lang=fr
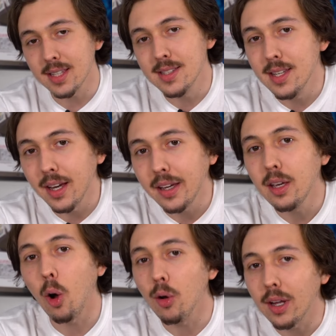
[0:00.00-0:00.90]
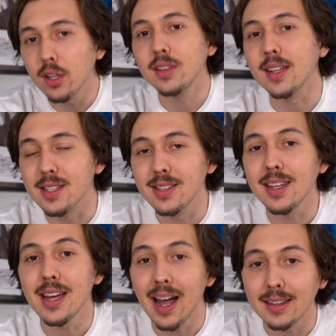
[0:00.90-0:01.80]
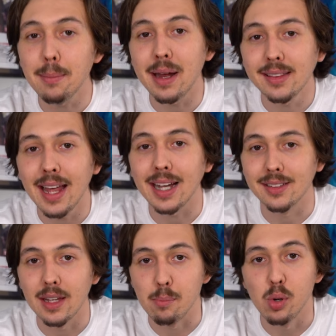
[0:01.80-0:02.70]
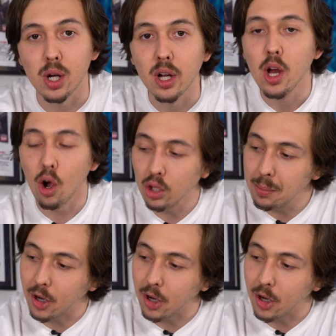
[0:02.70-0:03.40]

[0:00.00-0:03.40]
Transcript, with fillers: cette série, on en a testé en tabarnak des plats. On a